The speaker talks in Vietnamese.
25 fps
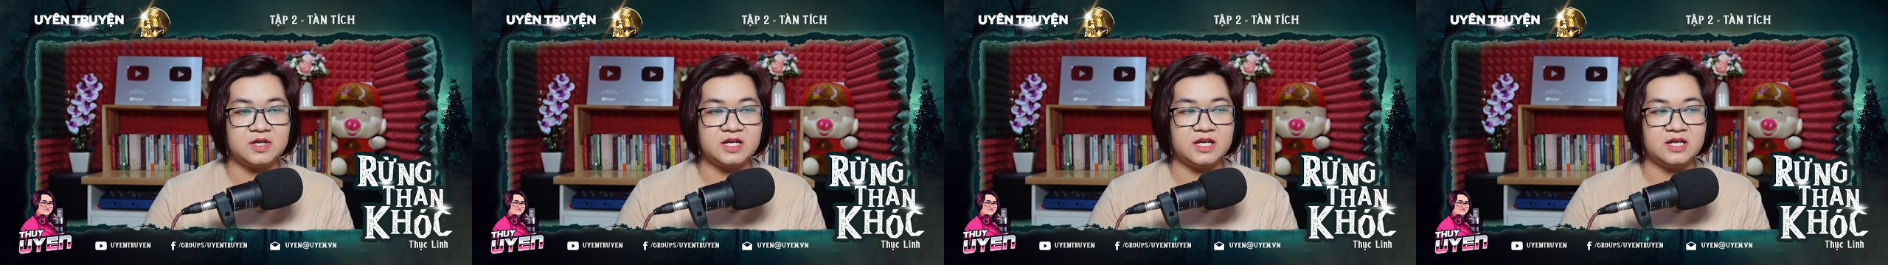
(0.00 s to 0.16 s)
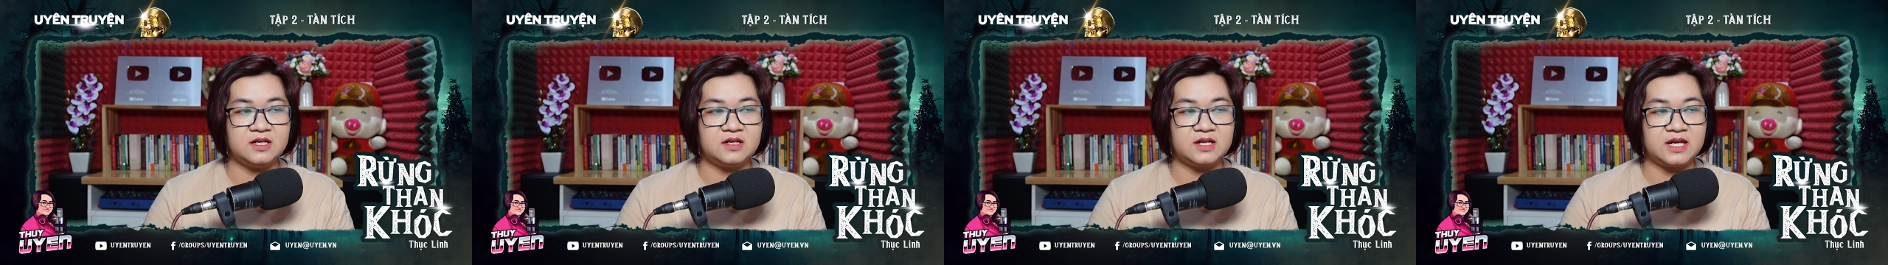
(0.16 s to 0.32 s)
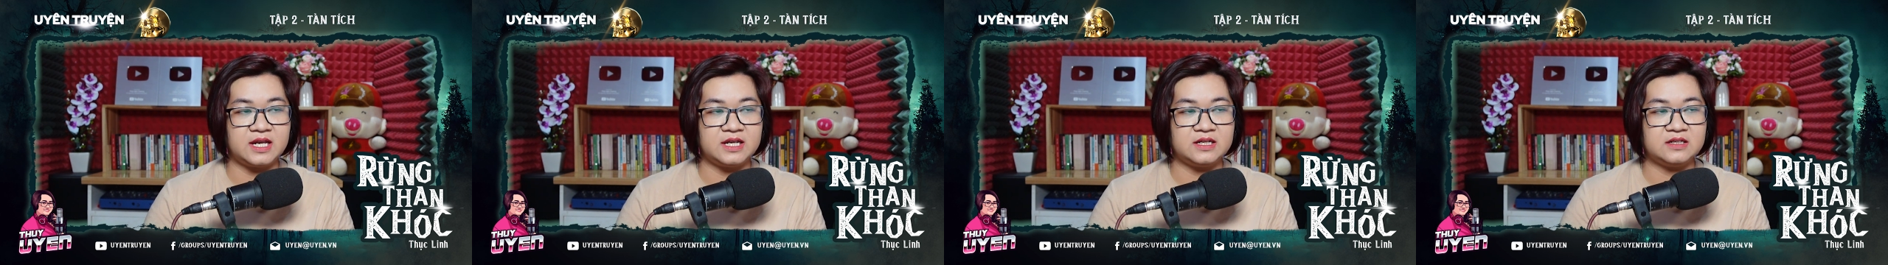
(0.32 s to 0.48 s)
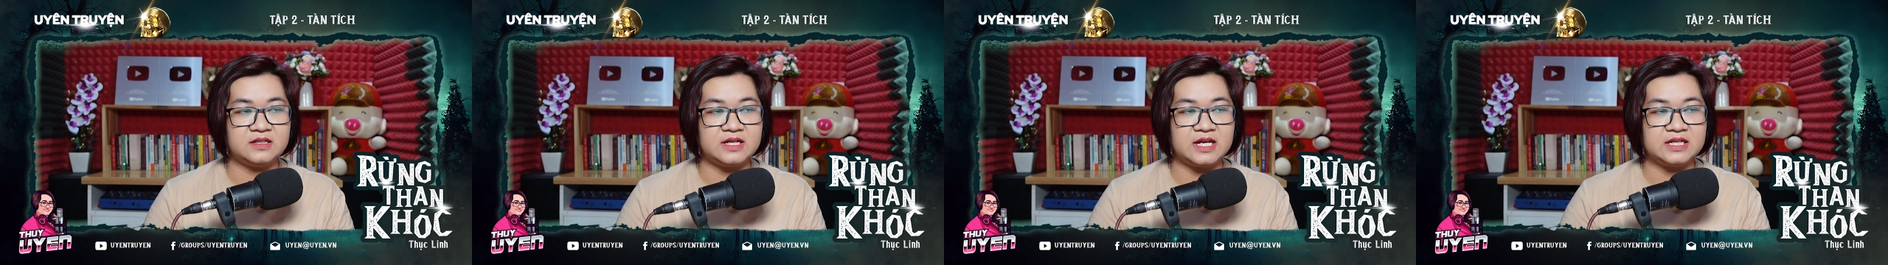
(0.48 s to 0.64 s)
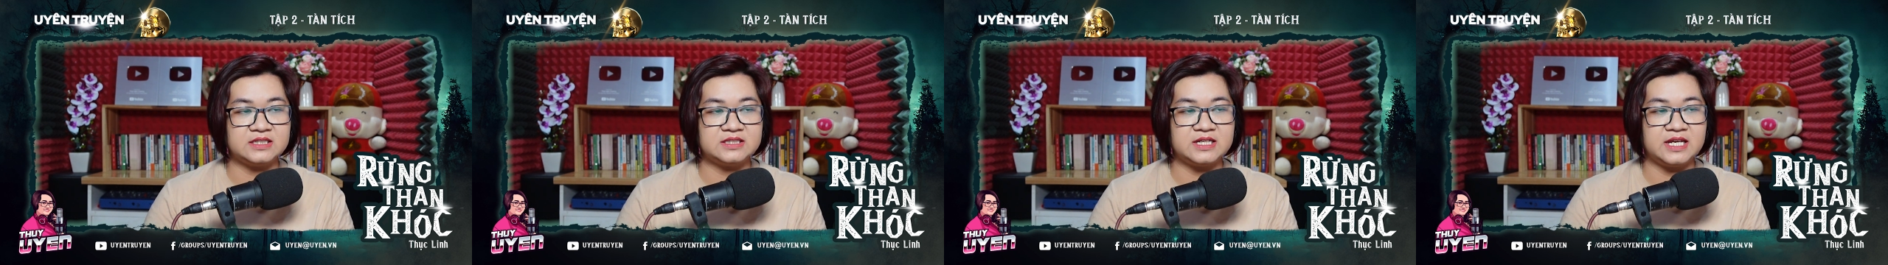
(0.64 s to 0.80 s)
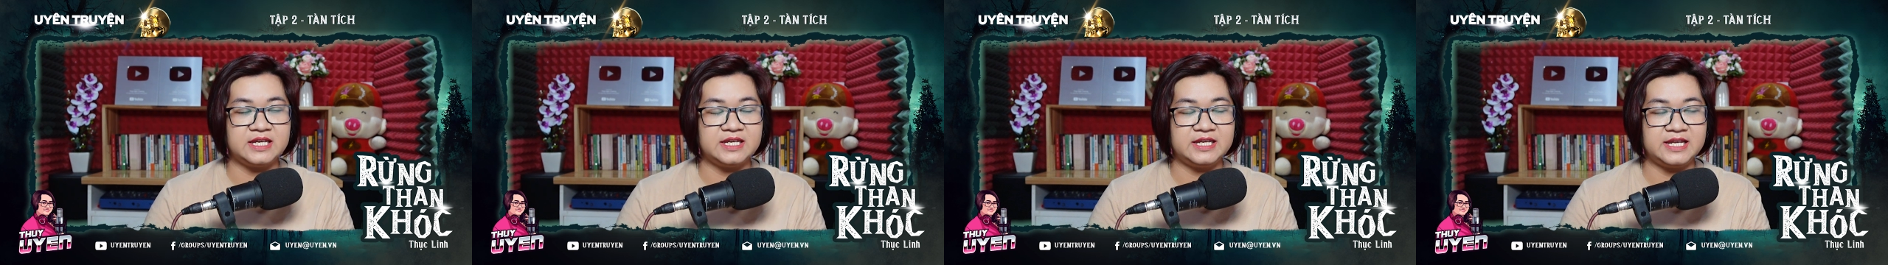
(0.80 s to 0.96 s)
khiến anh
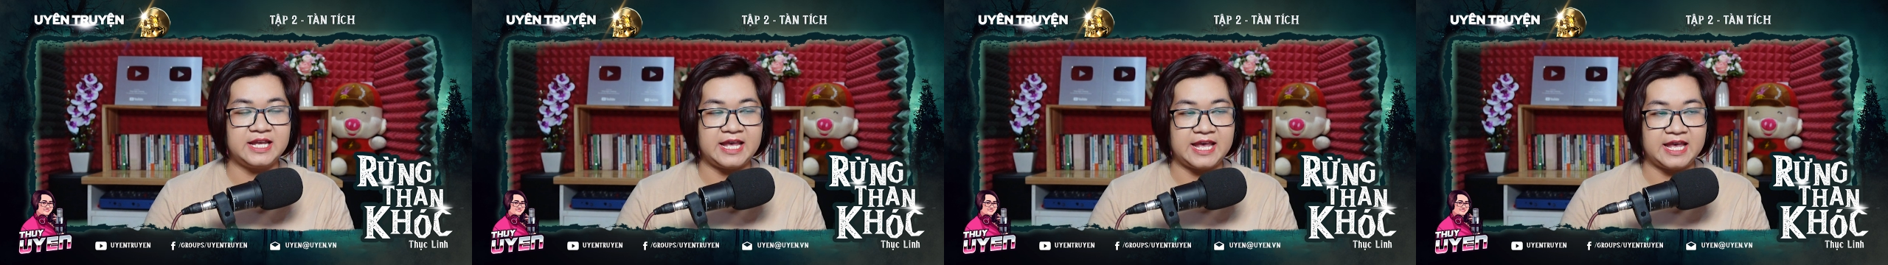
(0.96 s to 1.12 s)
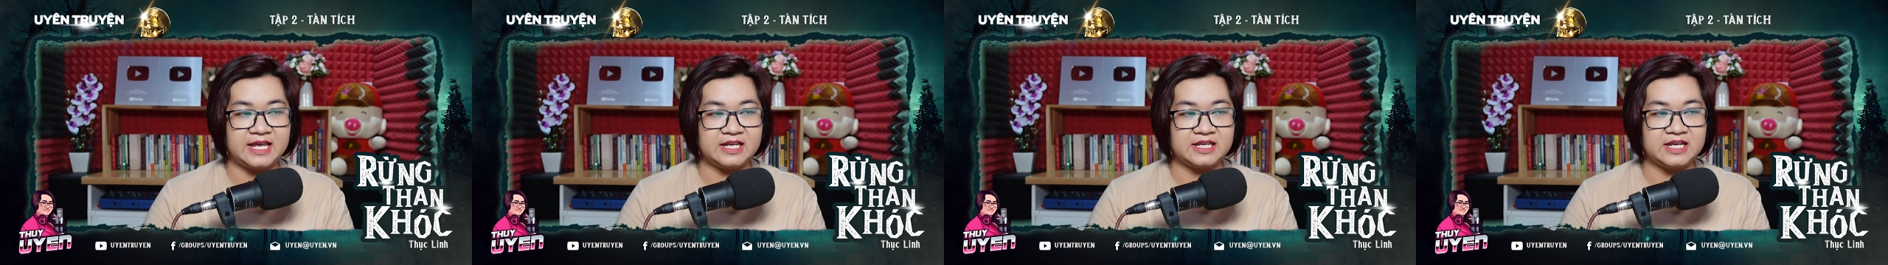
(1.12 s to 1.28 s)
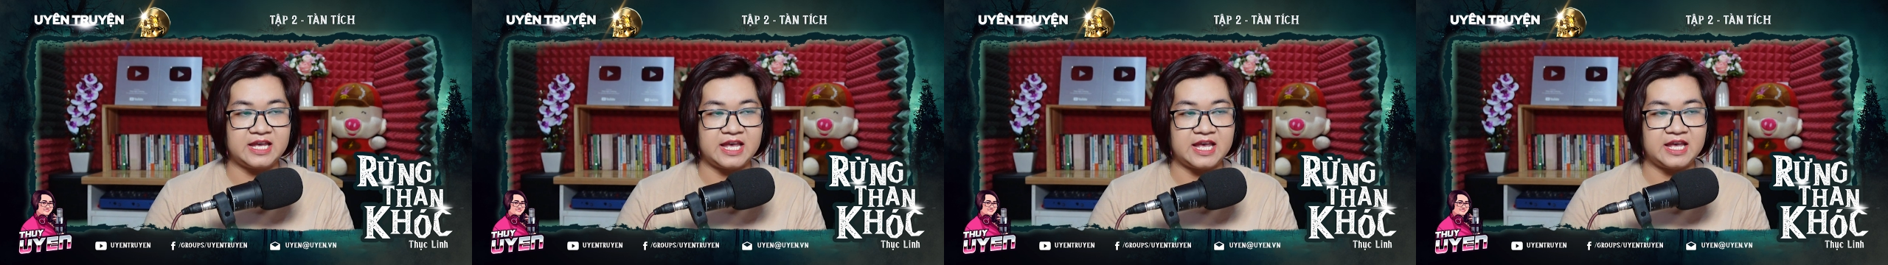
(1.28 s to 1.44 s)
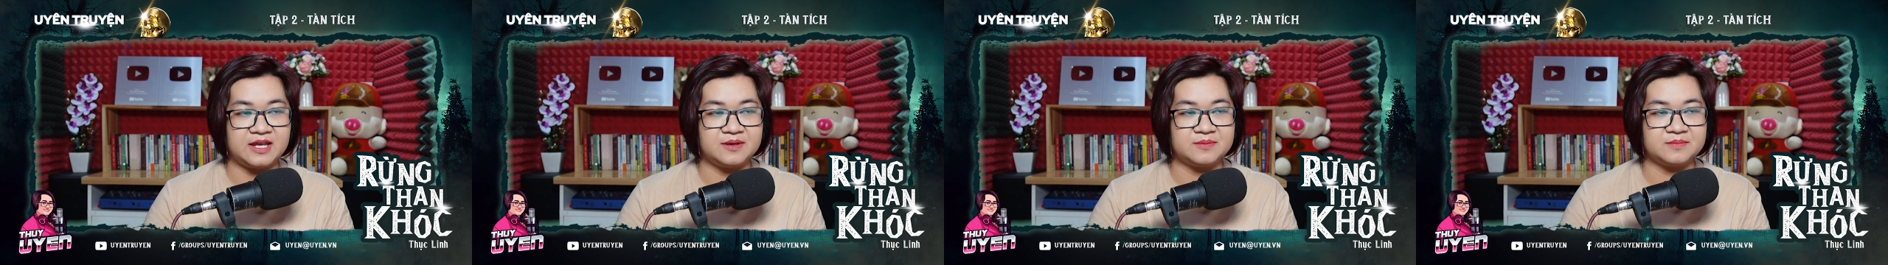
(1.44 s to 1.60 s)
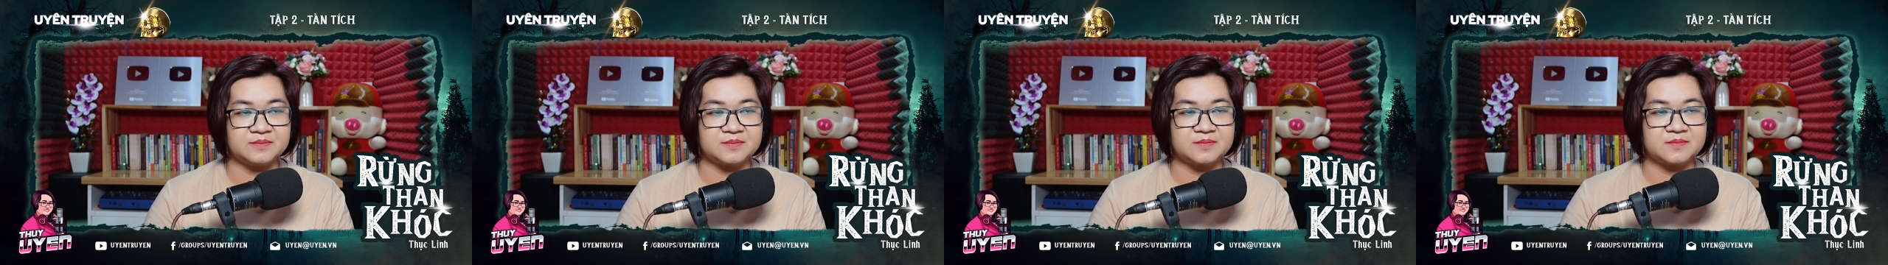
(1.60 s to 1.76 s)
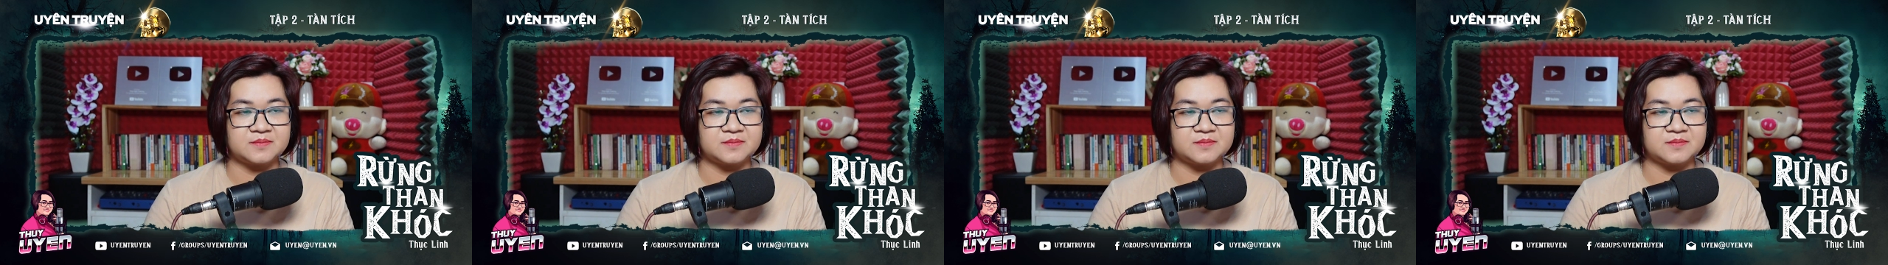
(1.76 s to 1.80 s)
đã thấy ngà ngà.